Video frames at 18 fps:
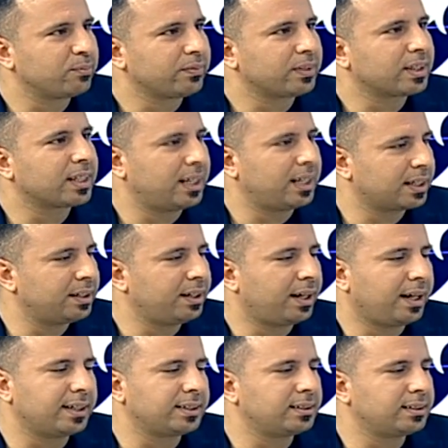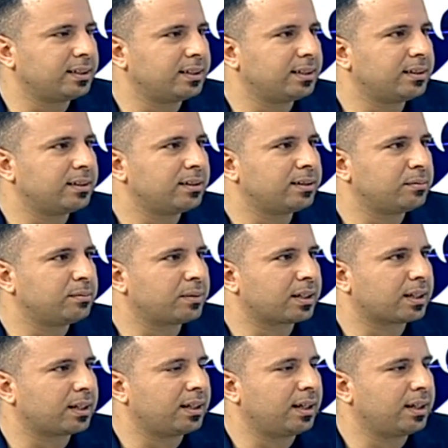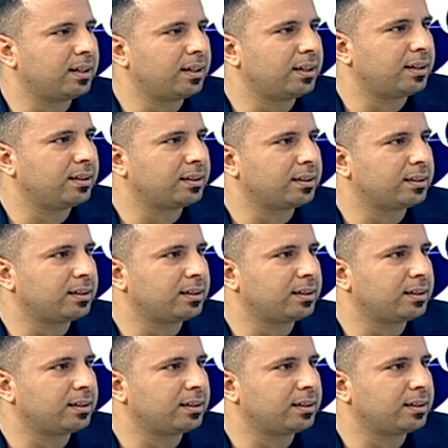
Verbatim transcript: لكن عاد من خلال